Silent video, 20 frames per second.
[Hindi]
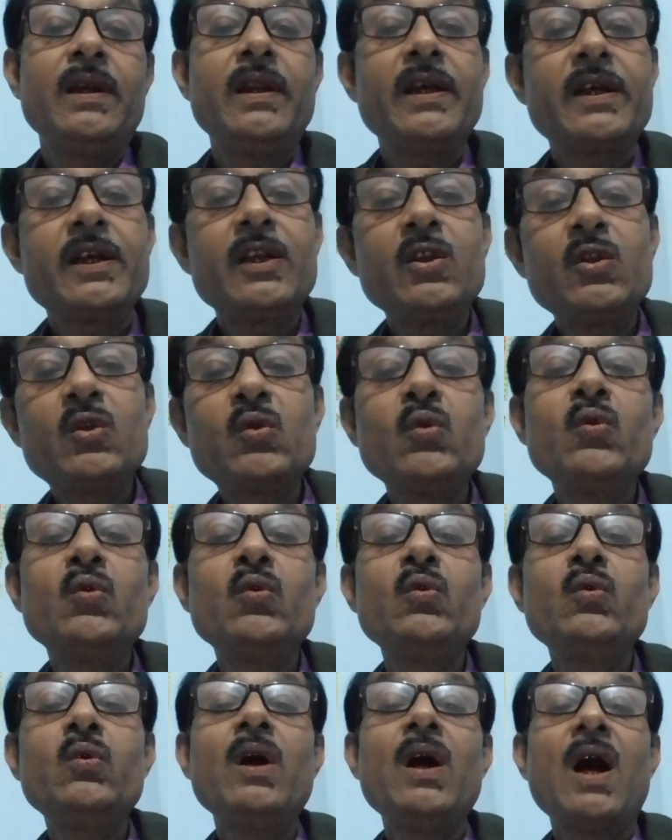लेकिन तू
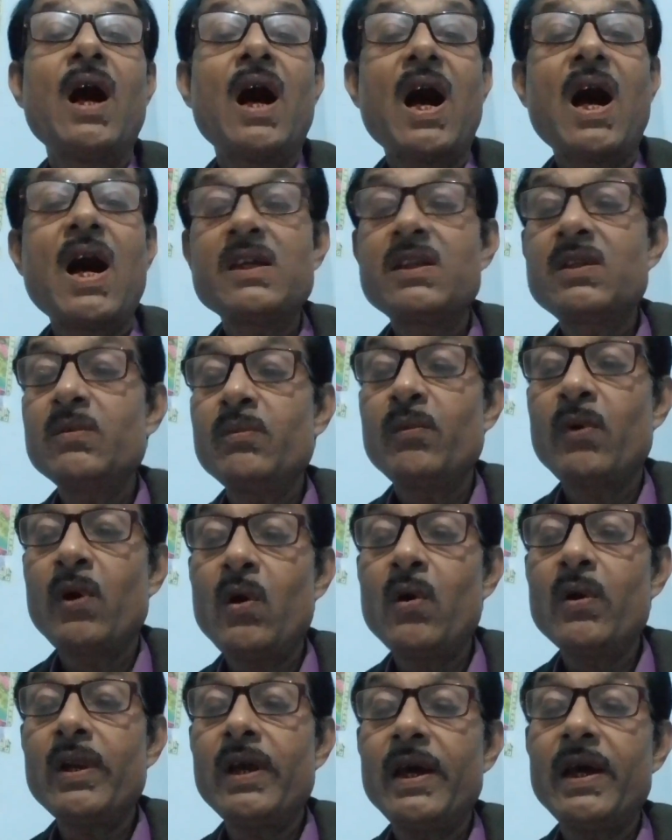आज
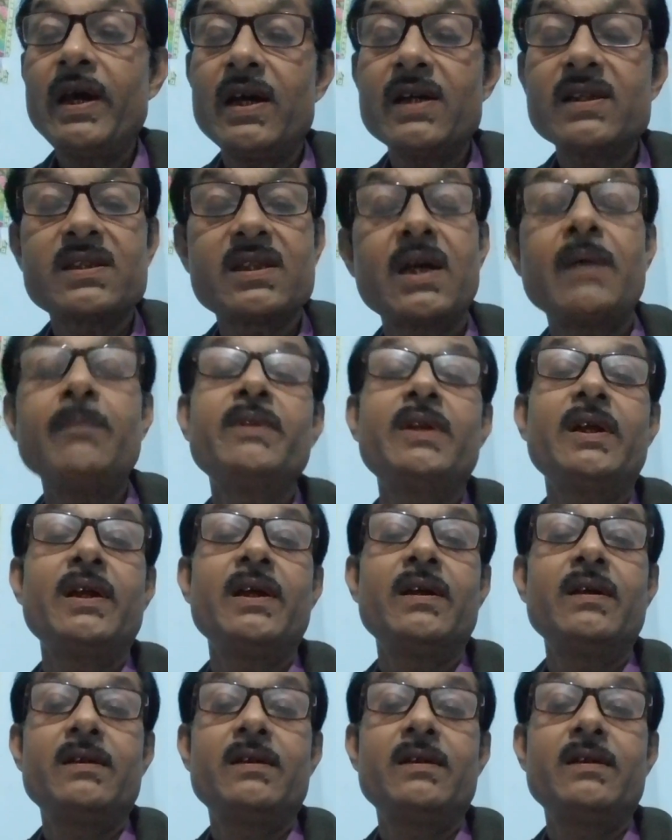मौन है अस्तब्ध